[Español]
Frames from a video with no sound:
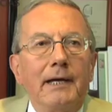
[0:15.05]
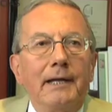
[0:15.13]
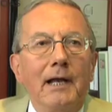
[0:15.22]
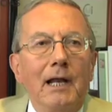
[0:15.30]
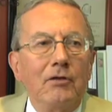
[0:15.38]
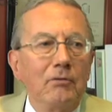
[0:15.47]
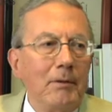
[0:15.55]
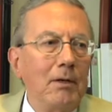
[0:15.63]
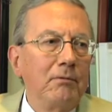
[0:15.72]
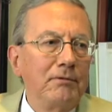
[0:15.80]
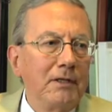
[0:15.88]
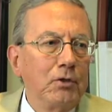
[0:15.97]
En el año de
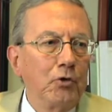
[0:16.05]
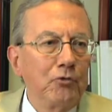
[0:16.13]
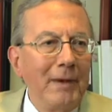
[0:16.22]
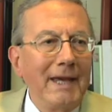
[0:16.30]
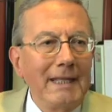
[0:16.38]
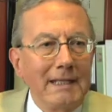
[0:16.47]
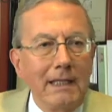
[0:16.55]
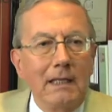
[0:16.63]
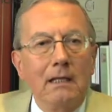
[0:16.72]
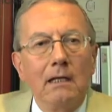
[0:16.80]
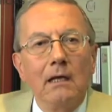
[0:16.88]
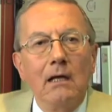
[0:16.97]
1920,
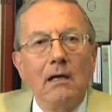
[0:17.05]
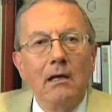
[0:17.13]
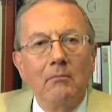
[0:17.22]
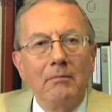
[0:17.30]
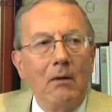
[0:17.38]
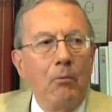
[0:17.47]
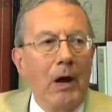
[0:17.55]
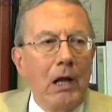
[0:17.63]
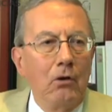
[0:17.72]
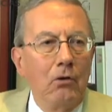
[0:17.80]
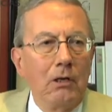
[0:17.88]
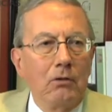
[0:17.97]
mi
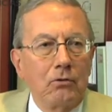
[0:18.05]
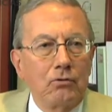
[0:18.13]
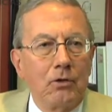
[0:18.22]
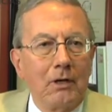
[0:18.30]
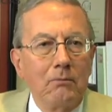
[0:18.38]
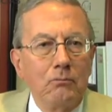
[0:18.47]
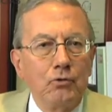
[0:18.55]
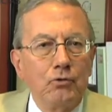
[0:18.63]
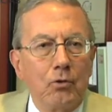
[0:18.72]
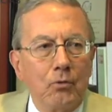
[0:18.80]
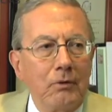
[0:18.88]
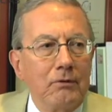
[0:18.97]
abuelo, el doctor
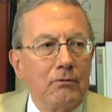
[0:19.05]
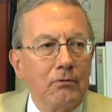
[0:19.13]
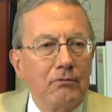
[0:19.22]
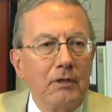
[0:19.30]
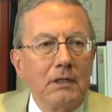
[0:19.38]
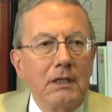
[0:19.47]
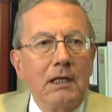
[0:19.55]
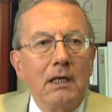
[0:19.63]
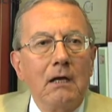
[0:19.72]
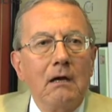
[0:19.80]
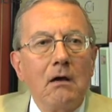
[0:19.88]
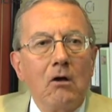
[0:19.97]
Raimundo Ruiz Rosete,
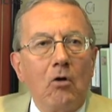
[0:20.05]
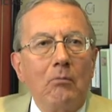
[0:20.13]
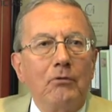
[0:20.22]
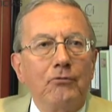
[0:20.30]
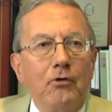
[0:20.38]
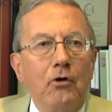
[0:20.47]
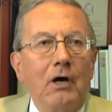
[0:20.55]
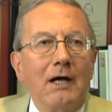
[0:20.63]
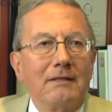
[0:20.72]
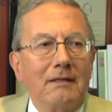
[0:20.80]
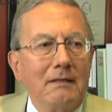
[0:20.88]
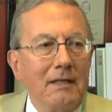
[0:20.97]
comenzó a
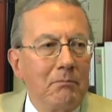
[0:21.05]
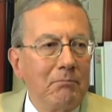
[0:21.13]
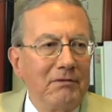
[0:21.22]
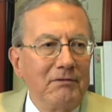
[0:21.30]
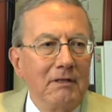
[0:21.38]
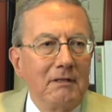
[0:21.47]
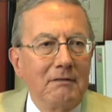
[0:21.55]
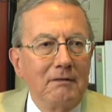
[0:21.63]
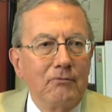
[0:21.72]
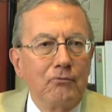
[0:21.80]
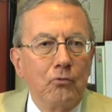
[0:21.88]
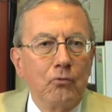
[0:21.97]
atender pacientes
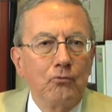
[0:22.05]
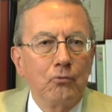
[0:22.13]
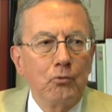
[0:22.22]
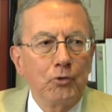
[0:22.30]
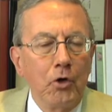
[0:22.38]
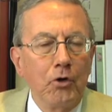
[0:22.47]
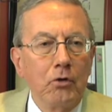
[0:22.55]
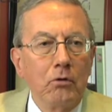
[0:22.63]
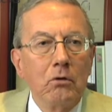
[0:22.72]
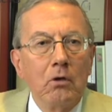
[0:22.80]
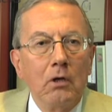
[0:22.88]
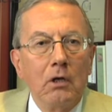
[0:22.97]
en su consultorio
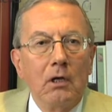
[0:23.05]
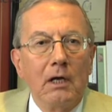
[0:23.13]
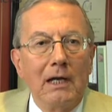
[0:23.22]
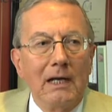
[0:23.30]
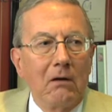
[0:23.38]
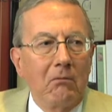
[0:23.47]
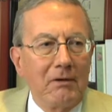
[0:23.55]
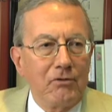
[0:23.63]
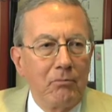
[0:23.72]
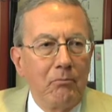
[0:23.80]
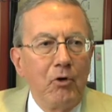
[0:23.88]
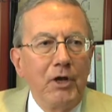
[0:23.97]
en la
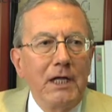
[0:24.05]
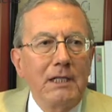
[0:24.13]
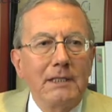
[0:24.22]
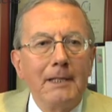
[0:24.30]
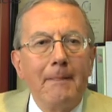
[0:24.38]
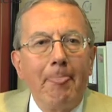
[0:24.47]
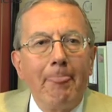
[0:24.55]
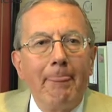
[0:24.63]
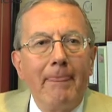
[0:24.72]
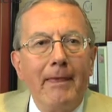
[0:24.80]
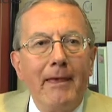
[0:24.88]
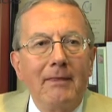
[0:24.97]
Cuatro Poniente,
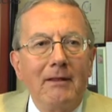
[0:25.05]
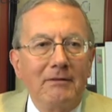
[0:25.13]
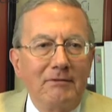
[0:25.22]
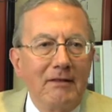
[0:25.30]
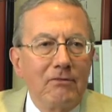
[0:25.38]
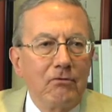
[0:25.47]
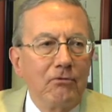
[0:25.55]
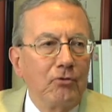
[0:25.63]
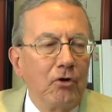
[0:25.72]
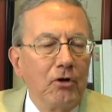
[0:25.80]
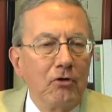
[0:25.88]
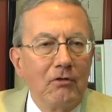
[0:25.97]
en el centro
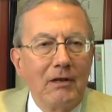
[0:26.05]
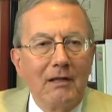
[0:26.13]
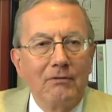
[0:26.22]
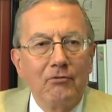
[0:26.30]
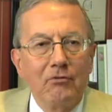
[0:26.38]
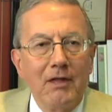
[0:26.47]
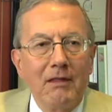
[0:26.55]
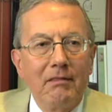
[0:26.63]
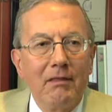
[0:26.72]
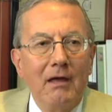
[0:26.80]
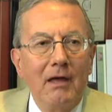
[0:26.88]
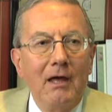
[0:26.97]
histórico de la ciudad.
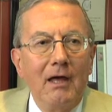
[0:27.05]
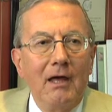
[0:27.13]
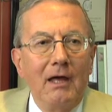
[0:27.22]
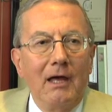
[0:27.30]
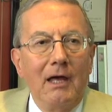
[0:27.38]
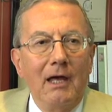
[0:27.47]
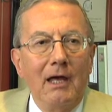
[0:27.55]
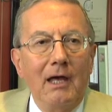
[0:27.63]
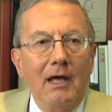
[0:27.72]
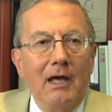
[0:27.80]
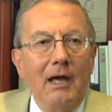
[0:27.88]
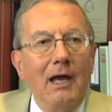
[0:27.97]

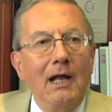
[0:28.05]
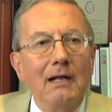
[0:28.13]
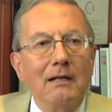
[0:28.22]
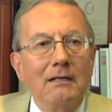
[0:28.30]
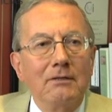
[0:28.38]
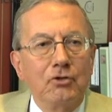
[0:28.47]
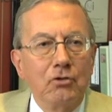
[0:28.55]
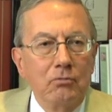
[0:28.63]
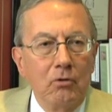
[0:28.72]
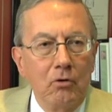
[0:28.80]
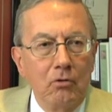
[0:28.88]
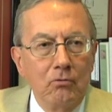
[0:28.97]
Eh, él
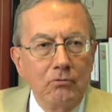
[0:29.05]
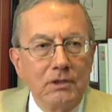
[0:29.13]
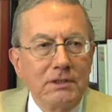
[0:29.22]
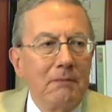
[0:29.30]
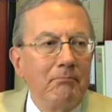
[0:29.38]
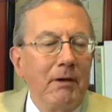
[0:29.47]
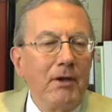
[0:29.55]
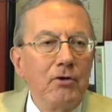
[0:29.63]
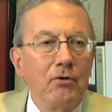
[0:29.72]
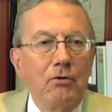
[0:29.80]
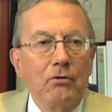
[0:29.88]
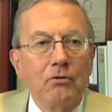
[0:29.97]
tuvo un
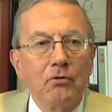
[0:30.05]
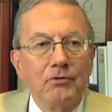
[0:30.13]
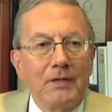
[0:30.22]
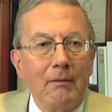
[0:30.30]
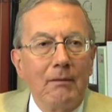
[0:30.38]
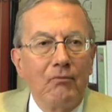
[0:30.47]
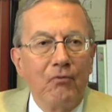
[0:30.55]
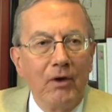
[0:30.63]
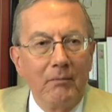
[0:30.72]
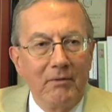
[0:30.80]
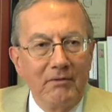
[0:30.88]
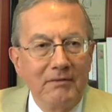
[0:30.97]
desempeño notable,
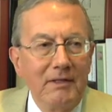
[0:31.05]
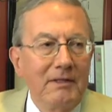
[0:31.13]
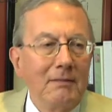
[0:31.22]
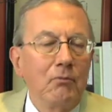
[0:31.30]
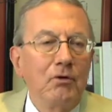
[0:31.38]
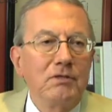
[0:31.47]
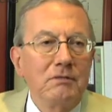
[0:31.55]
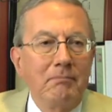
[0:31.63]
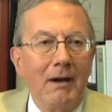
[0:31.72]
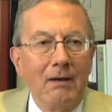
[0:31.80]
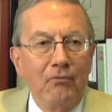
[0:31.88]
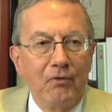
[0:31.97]
fue presidente
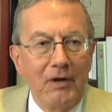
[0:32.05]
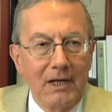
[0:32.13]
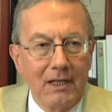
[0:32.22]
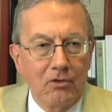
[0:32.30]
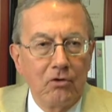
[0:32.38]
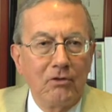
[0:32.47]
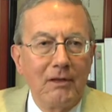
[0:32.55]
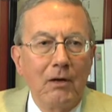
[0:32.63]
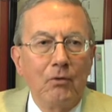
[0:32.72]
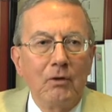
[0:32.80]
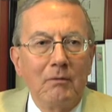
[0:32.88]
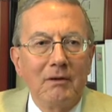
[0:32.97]
municipal, fue rector de
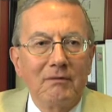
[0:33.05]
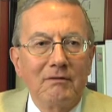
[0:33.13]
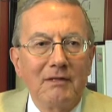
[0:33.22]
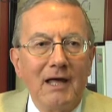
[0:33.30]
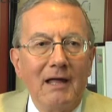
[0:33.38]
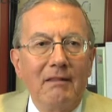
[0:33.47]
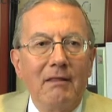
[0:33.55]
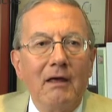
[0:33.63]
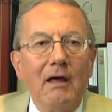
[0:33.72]
la universidad,